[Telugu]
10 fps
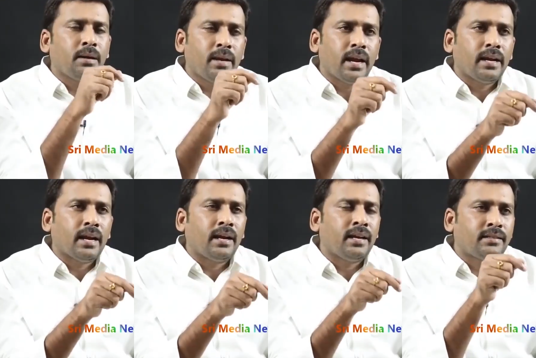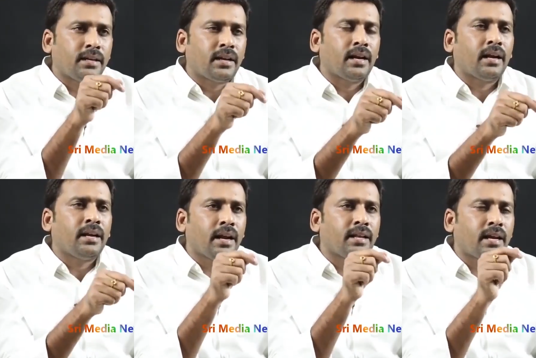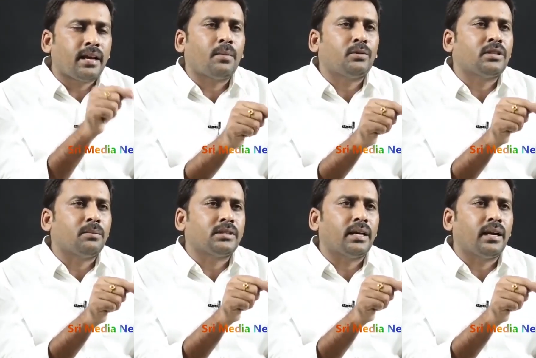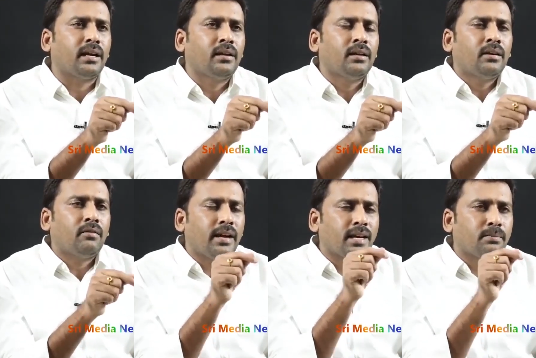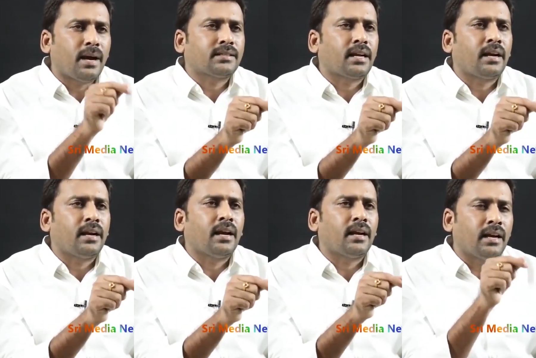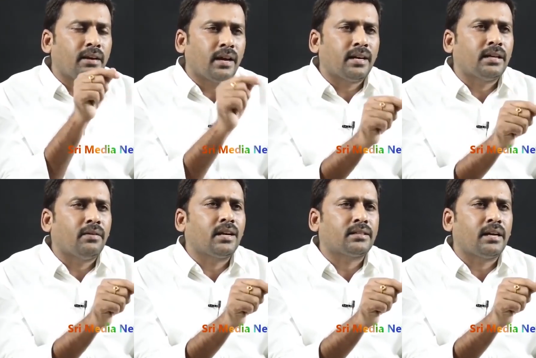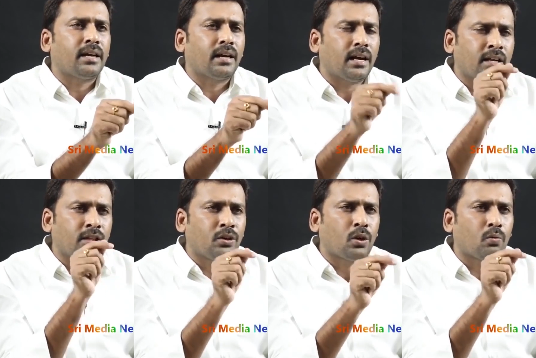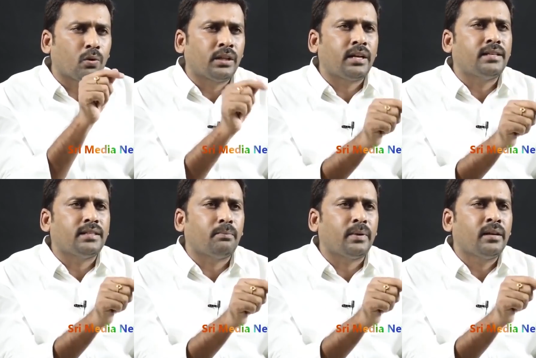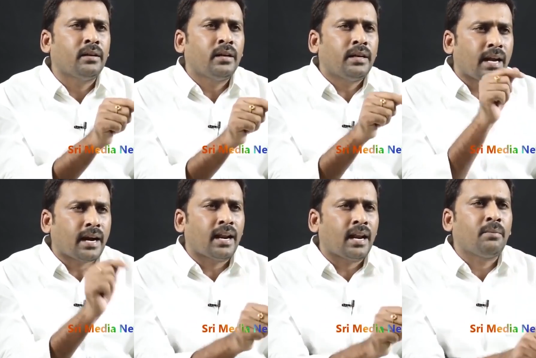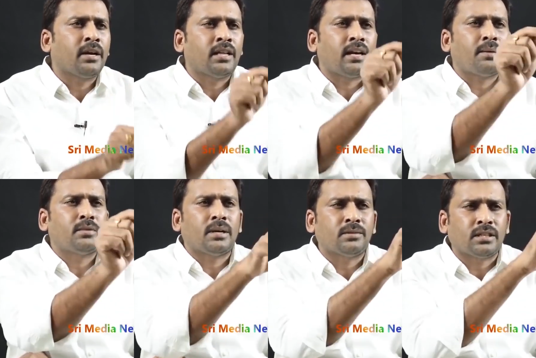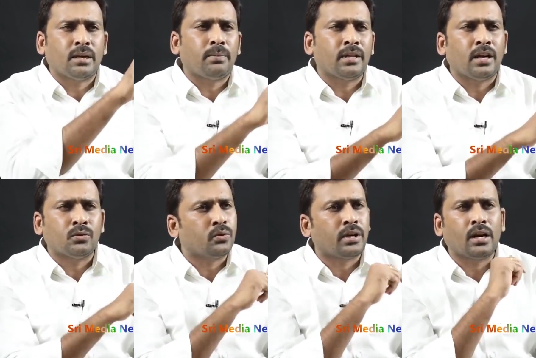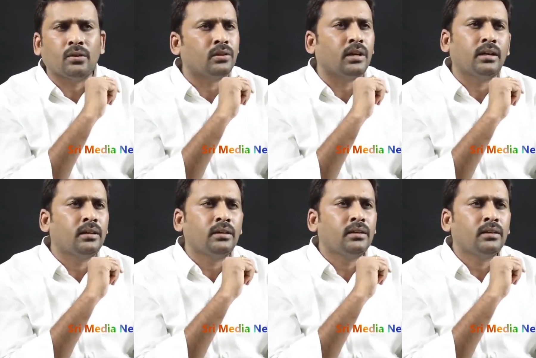సిబిఐ కానీ సిట్ కానీ ఏ దర్యాప్తు సంస్థ అయినా వైఎస్ భాస్కర్ రెడ్డి గారు కానీ వైఎస్ అవినాష్ రెడ్డి గారు కానీ దీంట్లో ఉంది అని చెప్పి ఎక్కడన్నా మీకు దర్యాప్తు సంస్థ చెప్పిందా నేను సూటిగా అడుగుతున్నా